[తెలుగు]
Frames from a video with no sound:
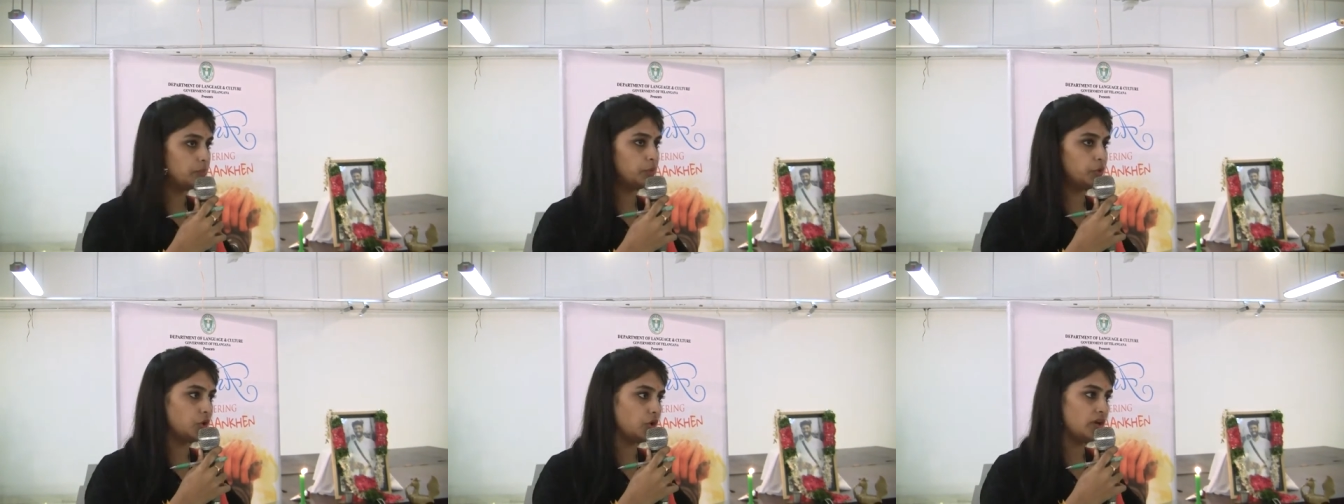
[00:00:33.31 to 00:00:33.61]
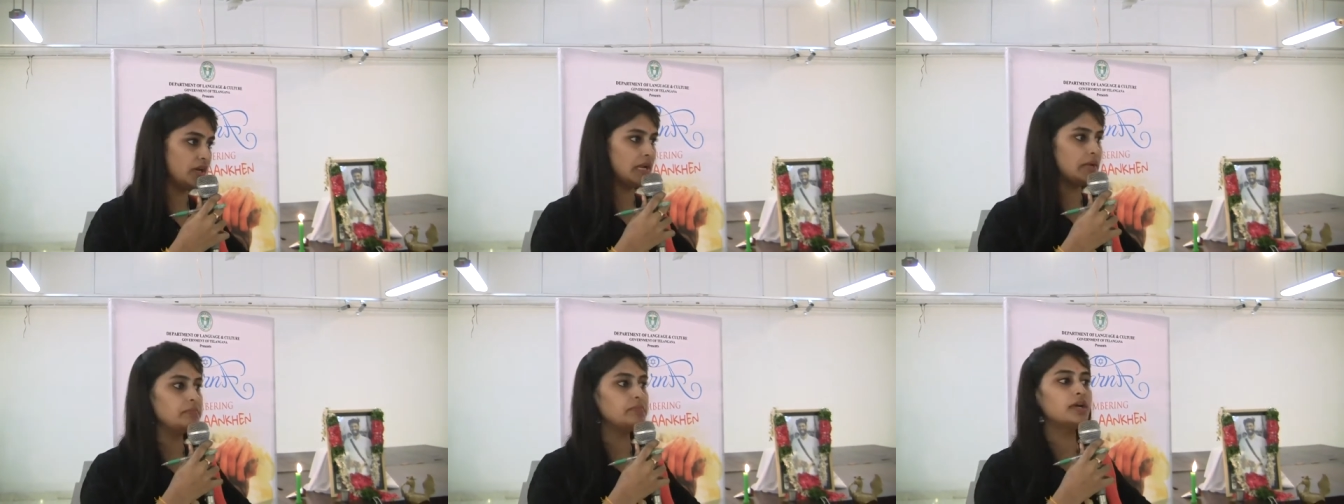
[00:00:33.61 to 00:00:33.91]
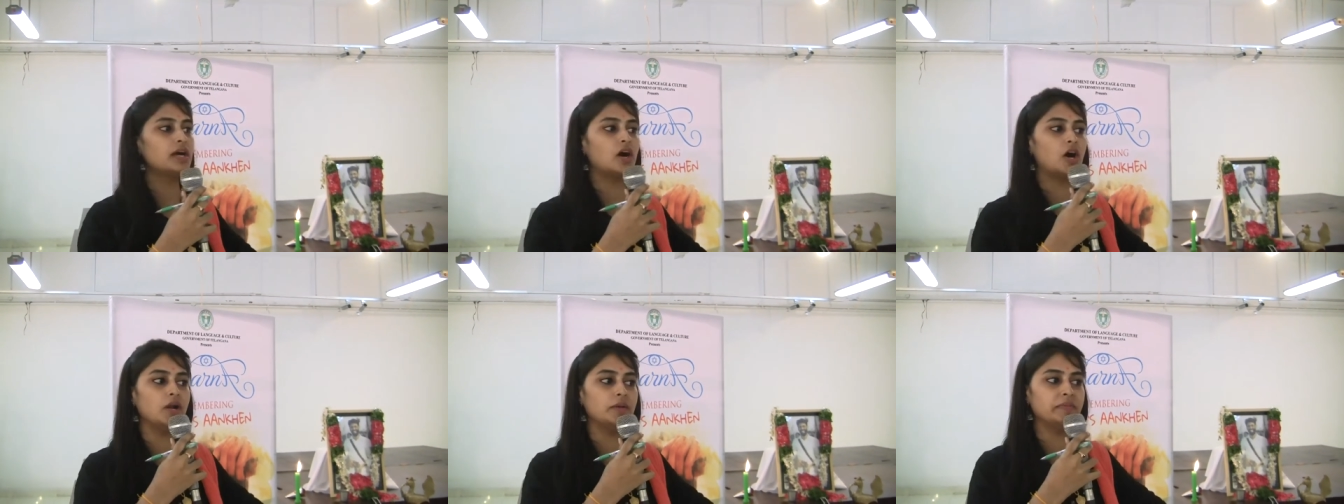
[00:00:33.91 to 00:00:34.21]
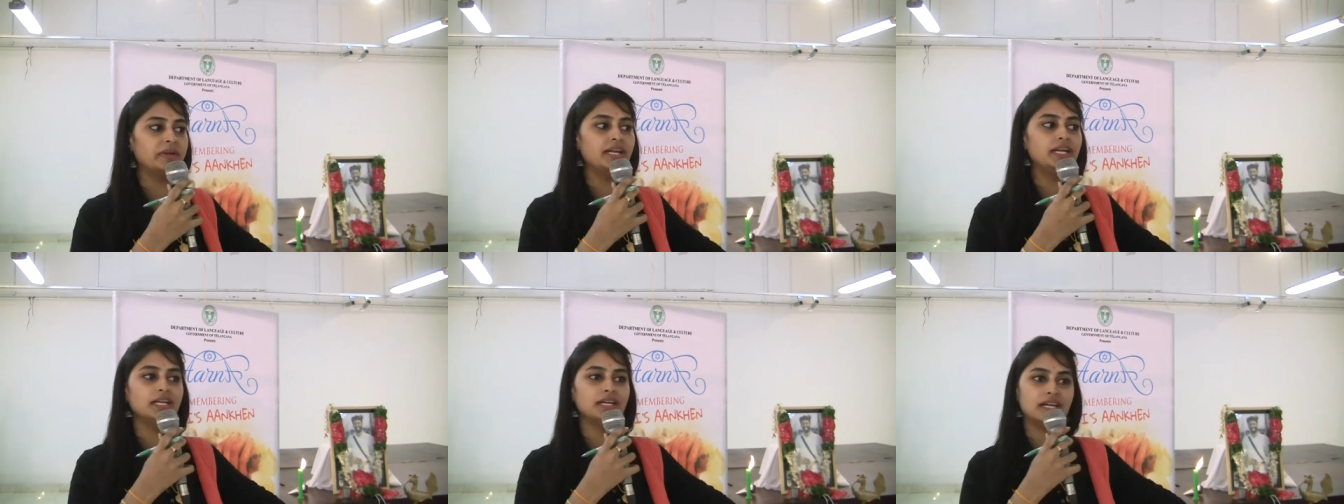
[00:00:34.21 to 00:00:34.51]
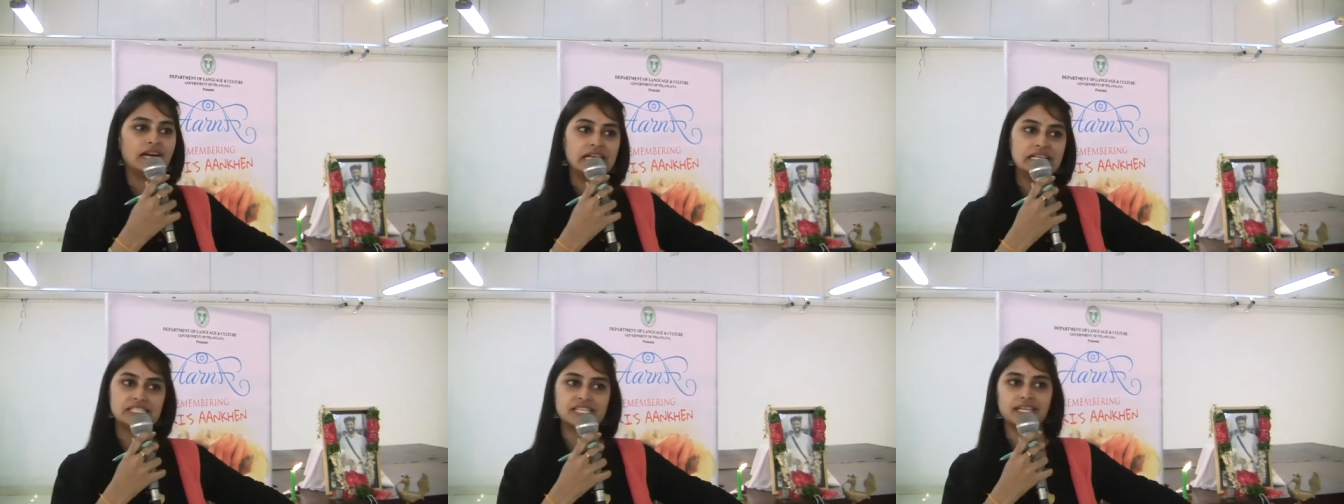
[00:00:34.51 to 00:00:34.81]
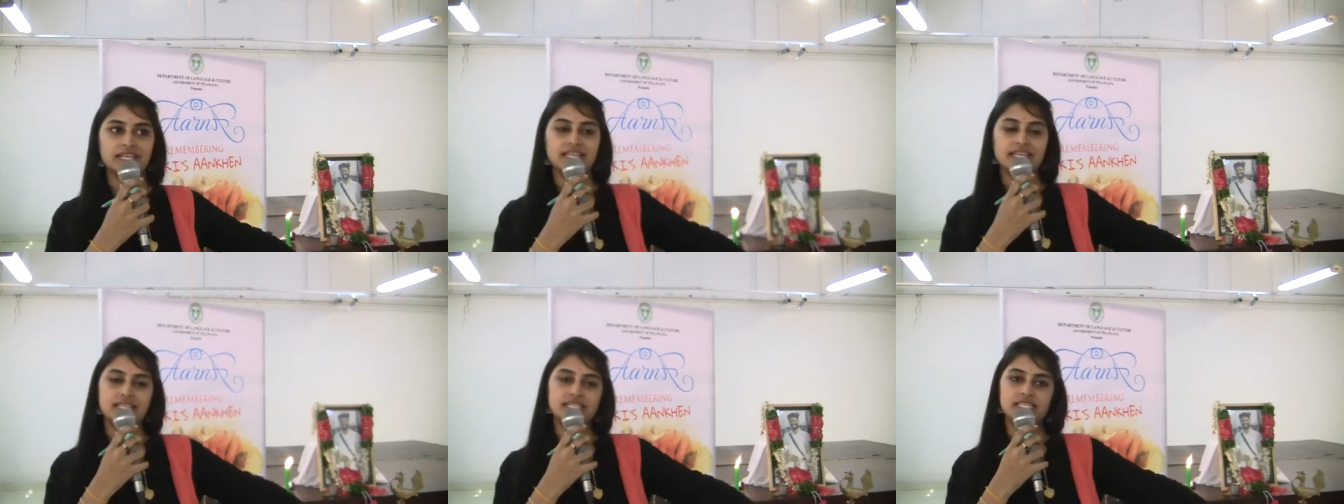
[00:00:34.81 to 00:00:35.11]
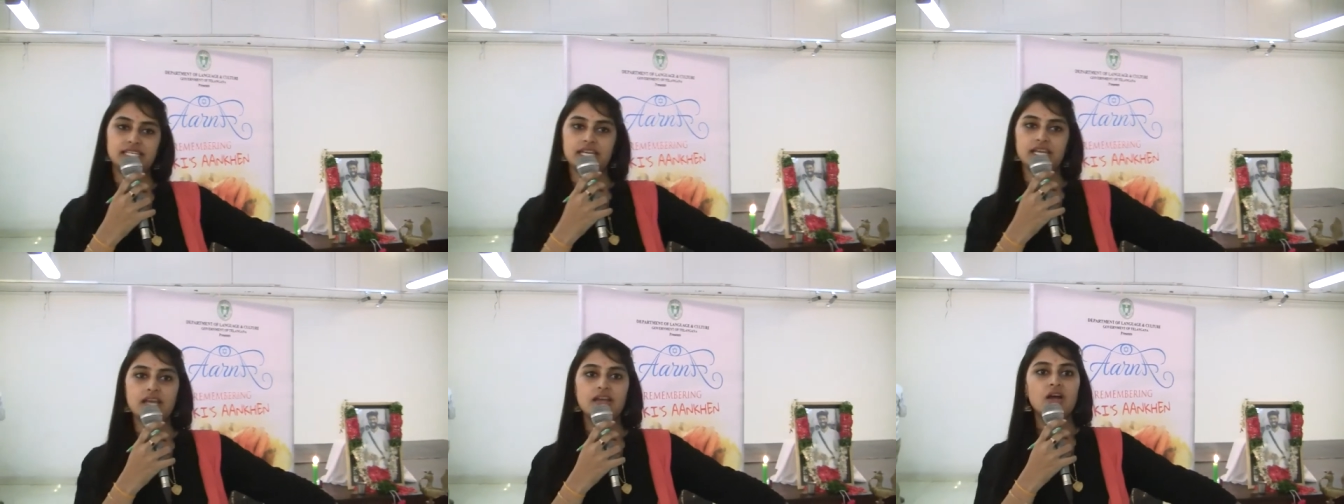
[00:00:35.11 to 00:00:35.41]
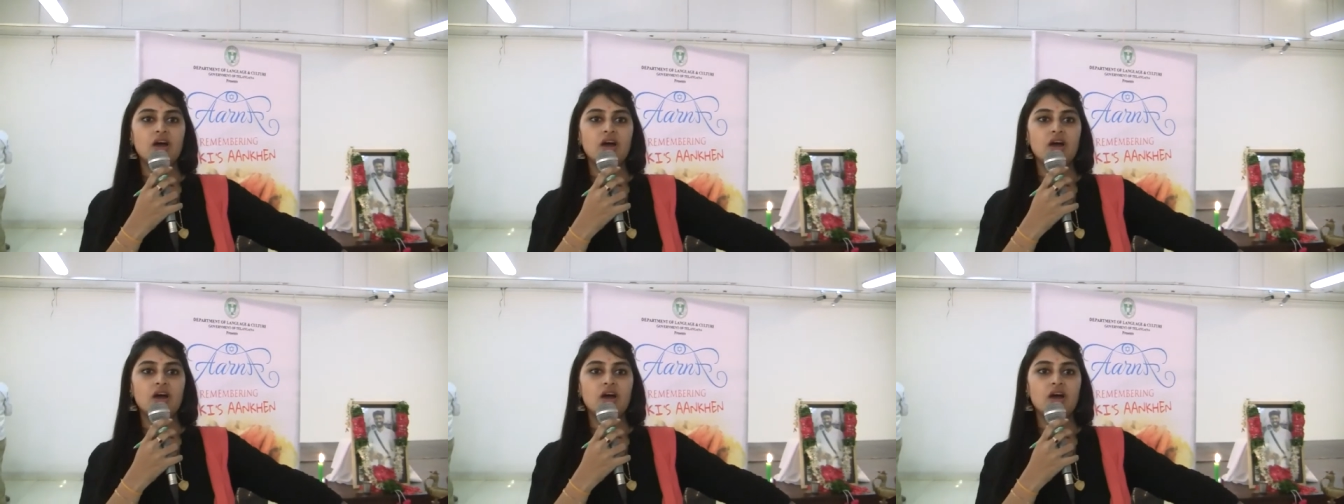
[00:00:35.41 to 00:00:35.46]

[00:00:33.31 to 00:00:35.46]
ప్రోగ్రామ్ గవర్నమెంట్ కల్చర్ నుంచి